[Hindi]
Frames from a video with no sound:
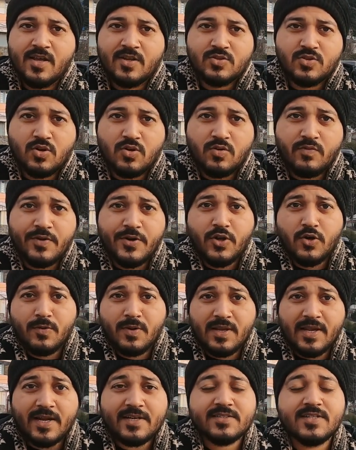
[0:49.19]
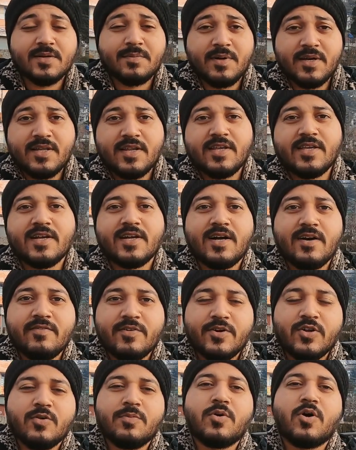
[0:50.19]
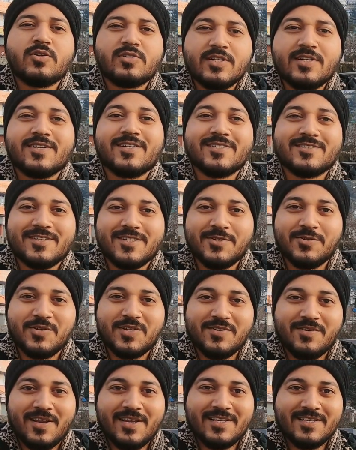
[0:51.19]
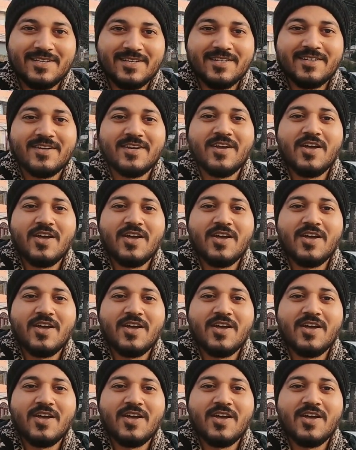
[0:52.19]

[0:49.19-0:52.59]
सो वीडियो में लास्ट तक बने रहिएगा वीडियो बहुत ही इंटरेस्टिंग होने वाली है